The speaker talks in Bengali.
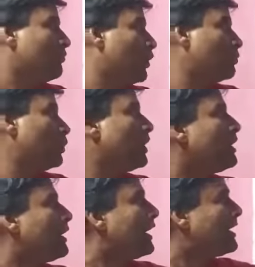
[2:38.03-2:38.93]
ফর্মুলা
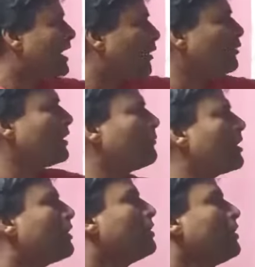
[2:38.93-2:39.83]
এই কারণে
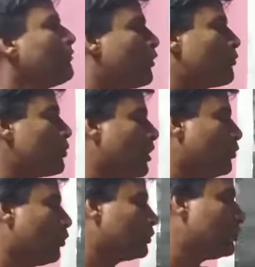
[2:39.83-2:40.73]
আমরা
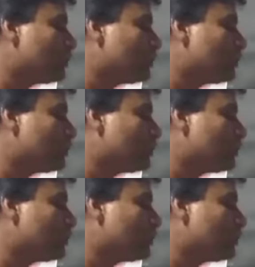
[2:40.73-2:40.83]
ফর্মুলাগুলো অতি